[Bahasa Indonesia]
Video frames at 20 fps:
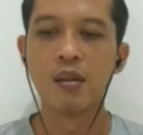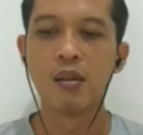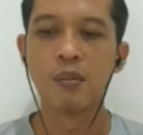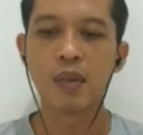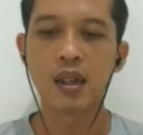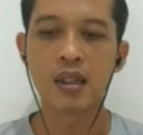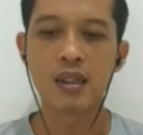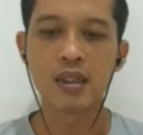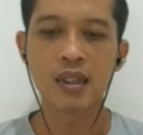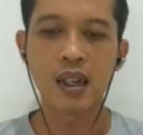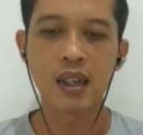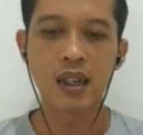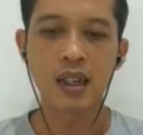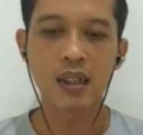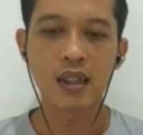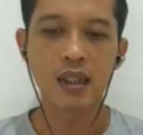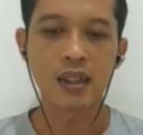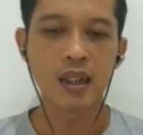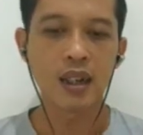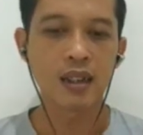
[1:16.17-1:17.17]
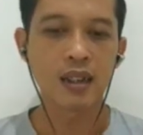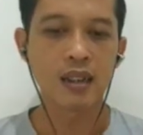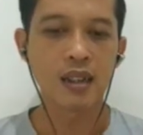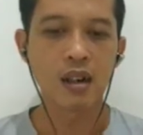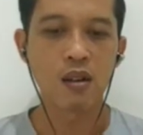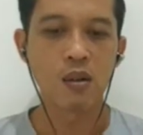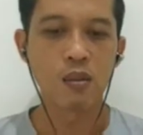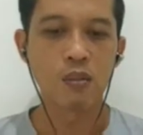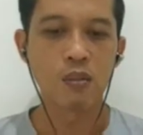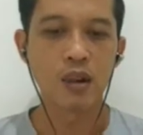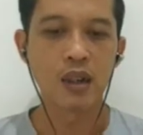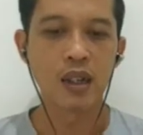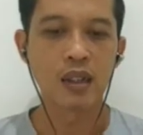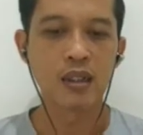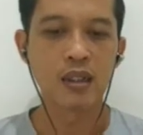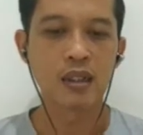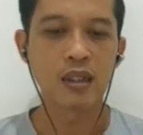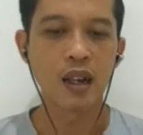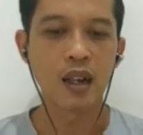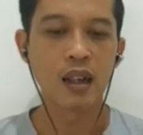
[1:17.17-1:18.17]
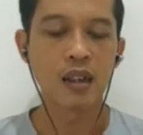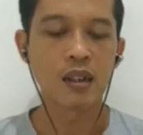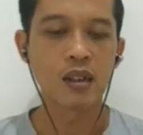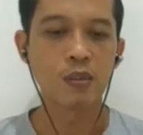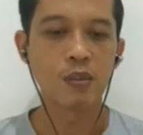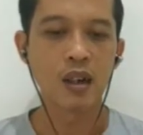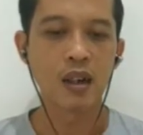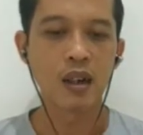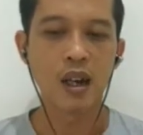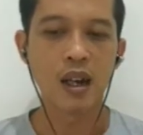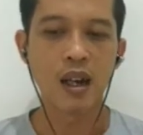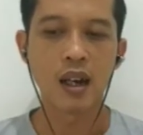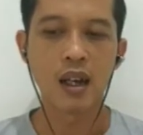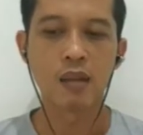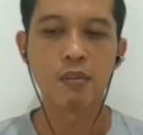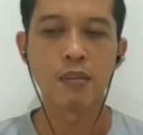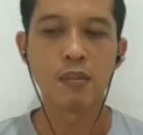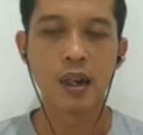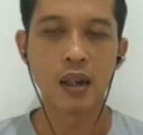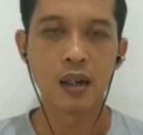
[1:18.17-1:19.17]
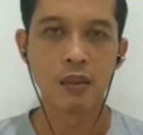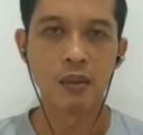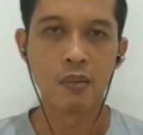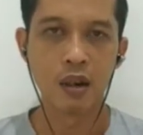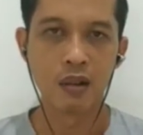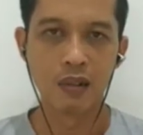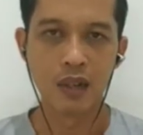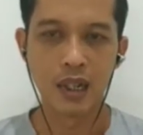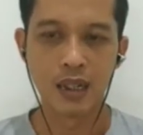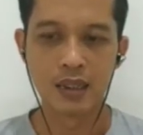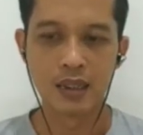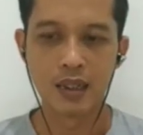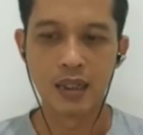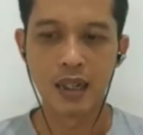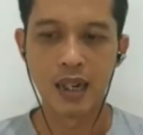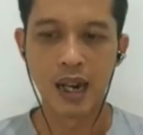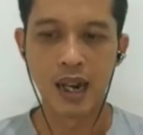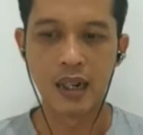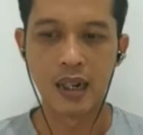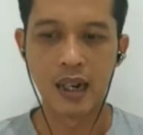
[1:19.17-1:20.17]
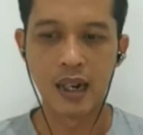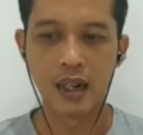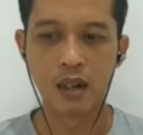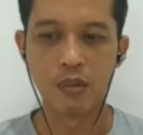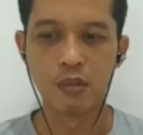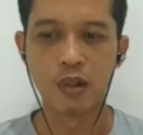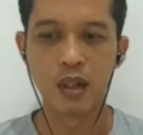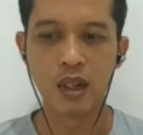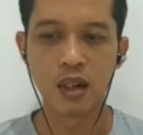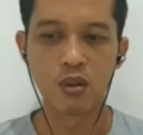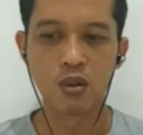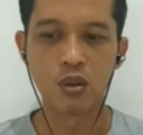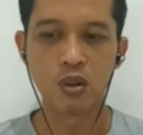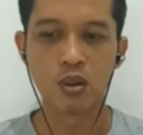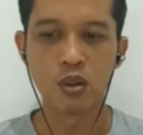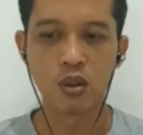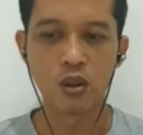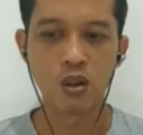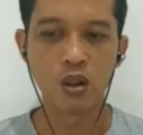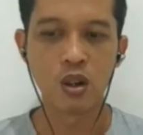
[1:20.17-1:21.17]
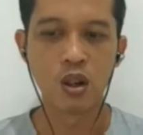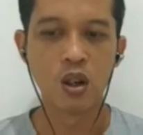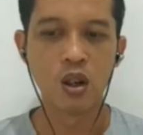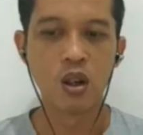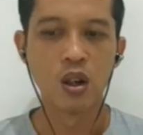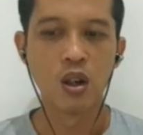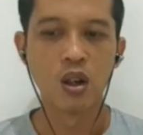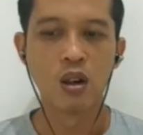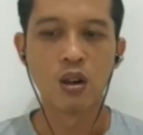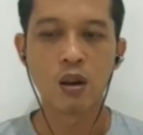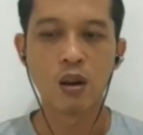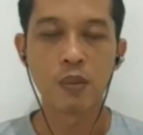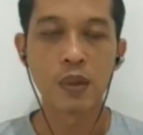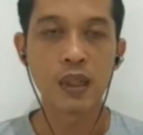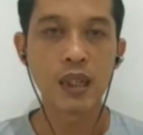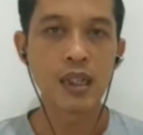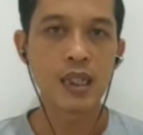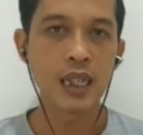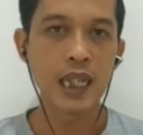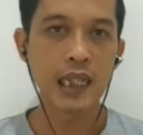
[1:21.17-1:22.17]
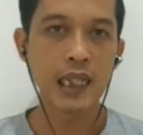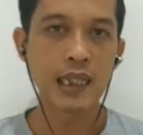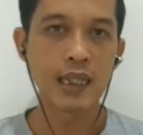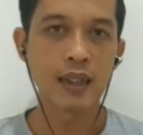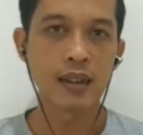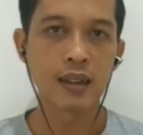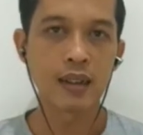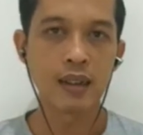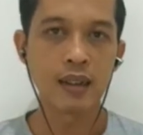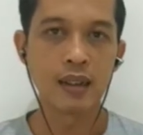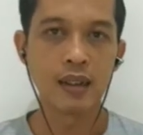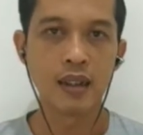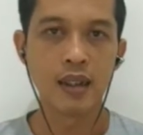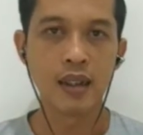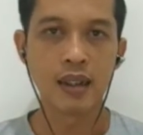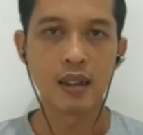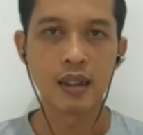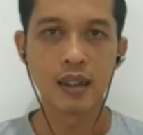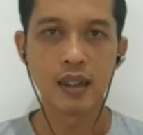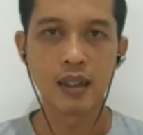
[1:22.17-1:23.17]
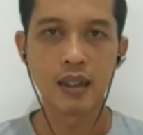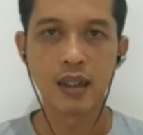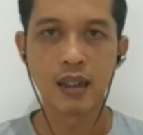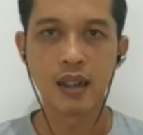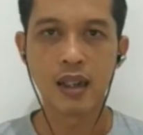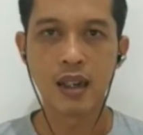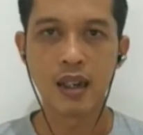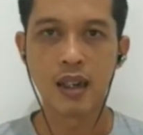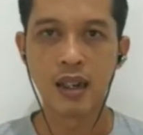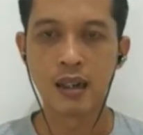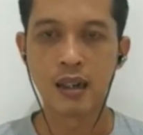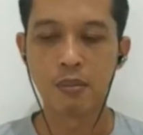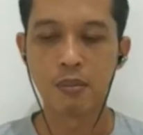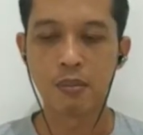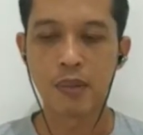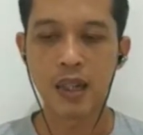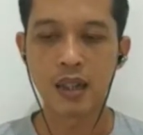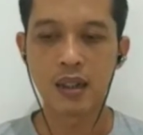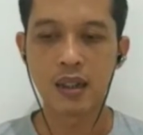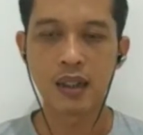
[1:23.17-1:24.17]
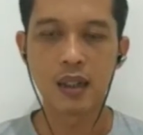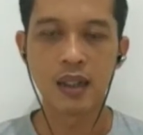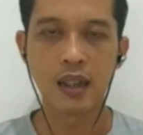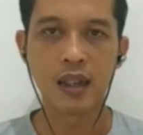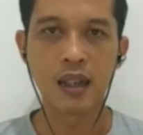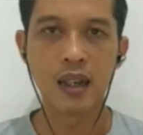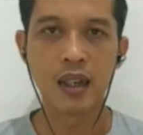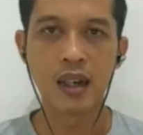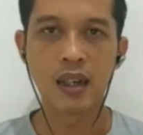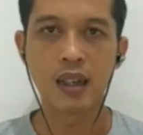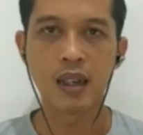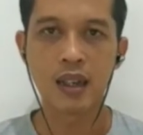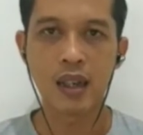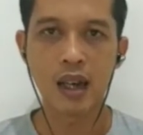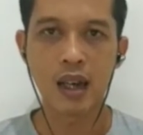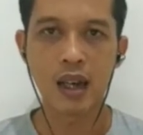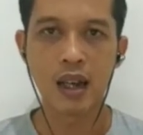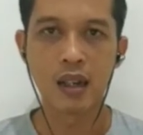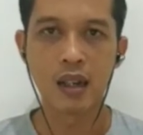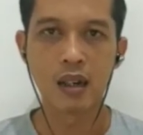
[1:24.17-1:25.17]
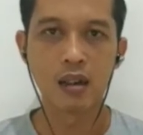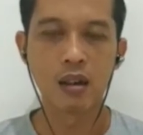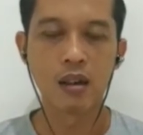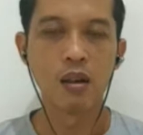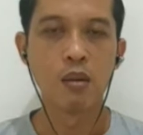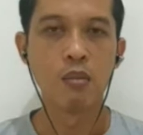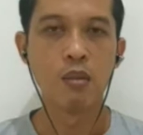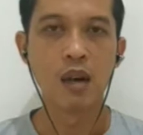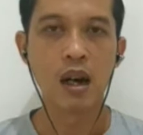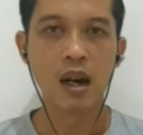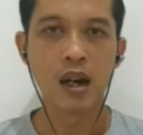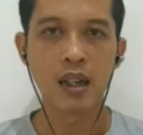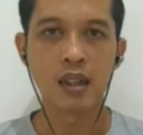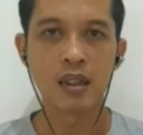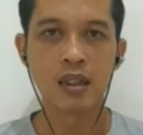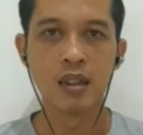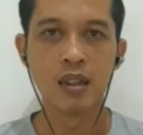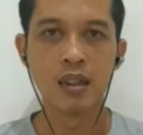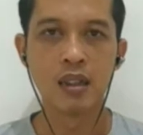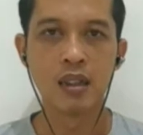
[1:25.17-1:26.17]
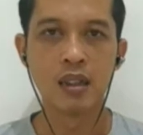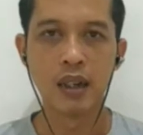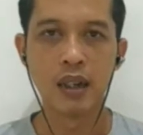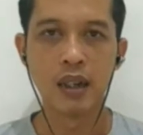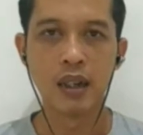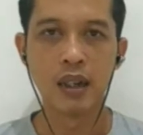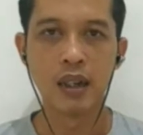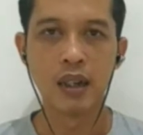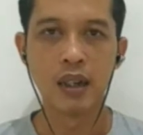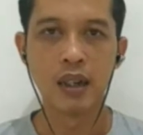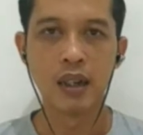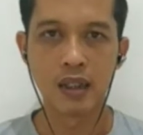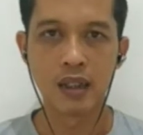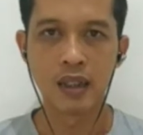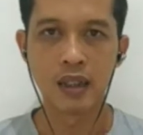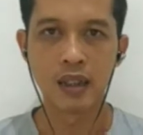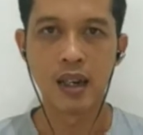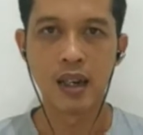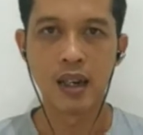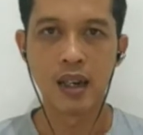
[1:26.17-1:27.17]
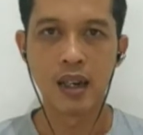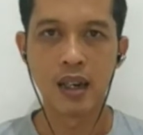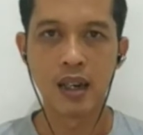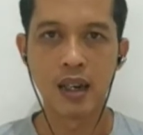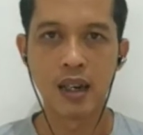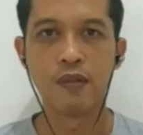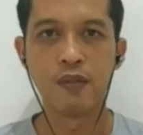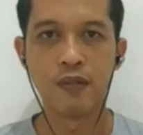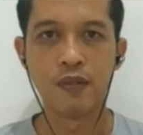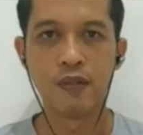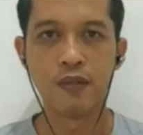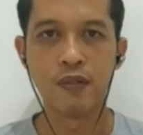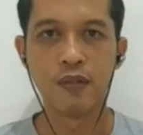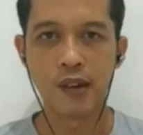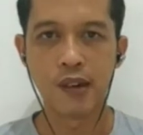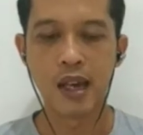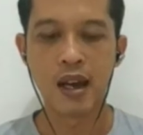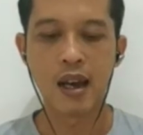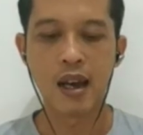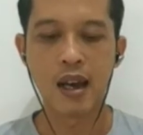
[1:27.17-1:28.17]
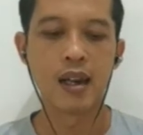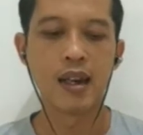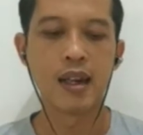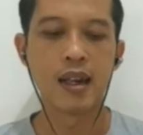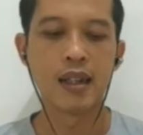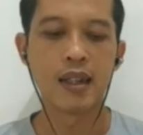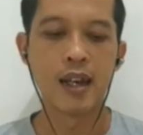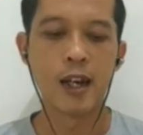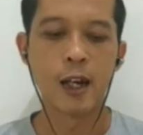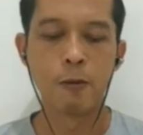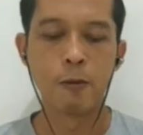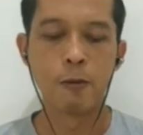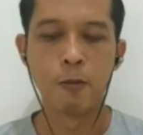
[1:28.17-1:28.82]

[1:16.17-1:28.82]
merencana tata letak komponen instalasi penerangan pada bangunan sederhana. Kemudian untuk kompetensi dasar 3.3 dan 4.3 kita akan bahas di bagian ketiga video yang akan datang.